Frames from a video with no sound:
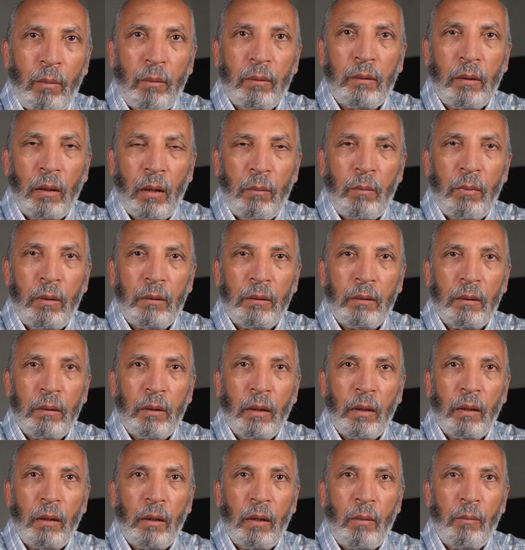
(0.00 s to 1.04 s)
طالما انت
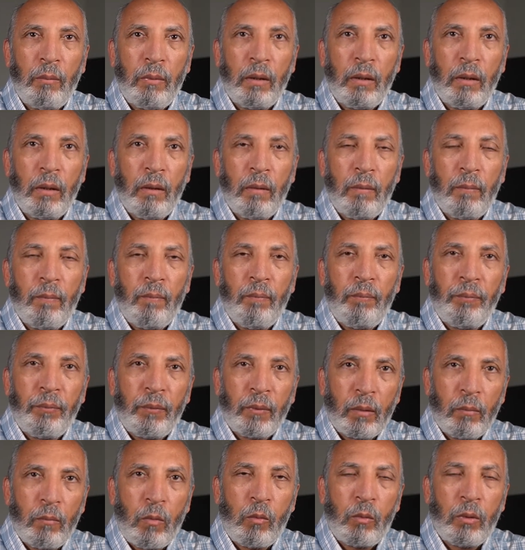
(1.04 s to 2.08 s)
داخل امريكا
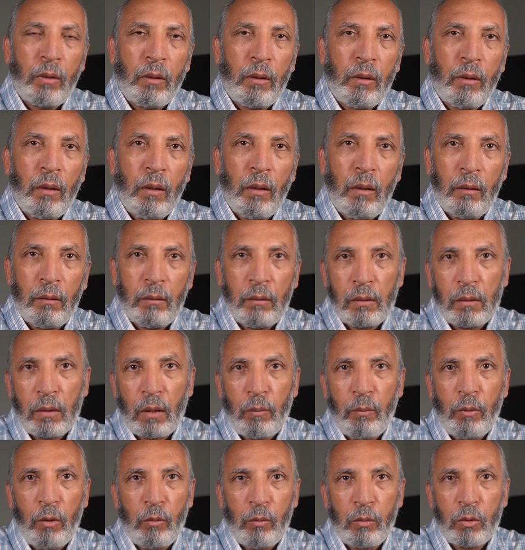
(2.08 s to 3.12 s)
ممكن آه،
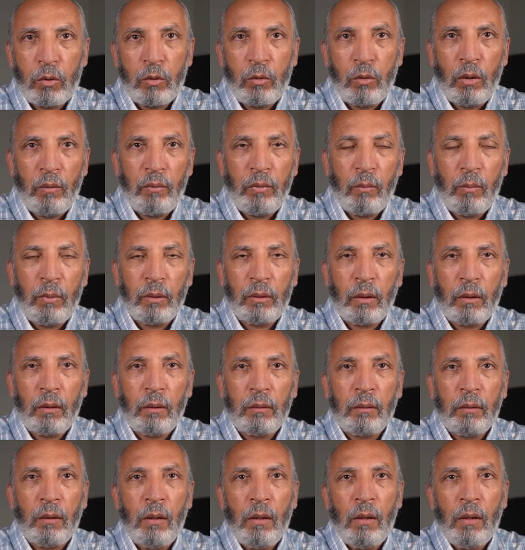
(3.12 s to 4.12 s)
تستعمله بسهولة في المطارات